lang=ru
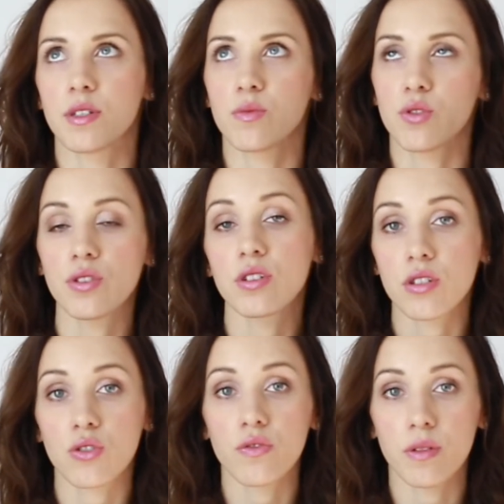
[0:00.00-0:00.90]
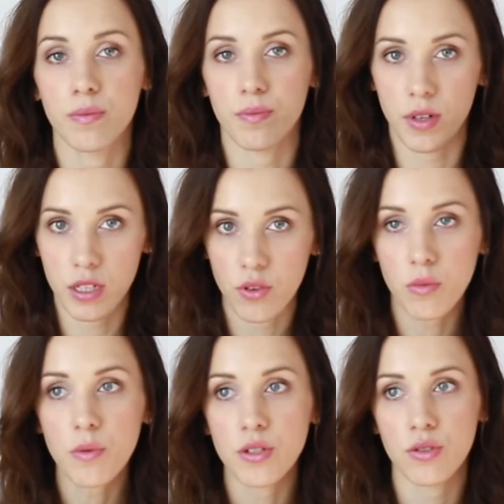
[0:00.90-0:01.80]
Поэтому сегодня расскажу вам о
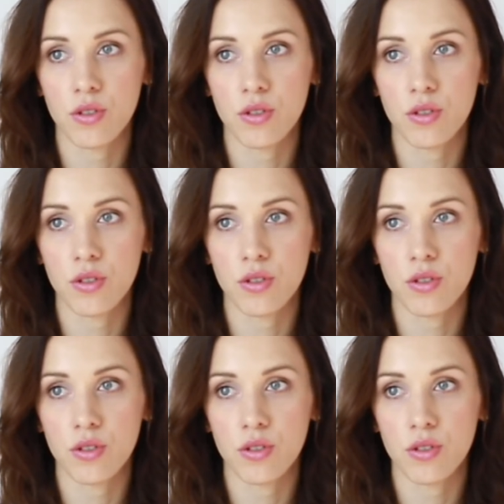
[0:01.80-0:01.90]
своем опыте.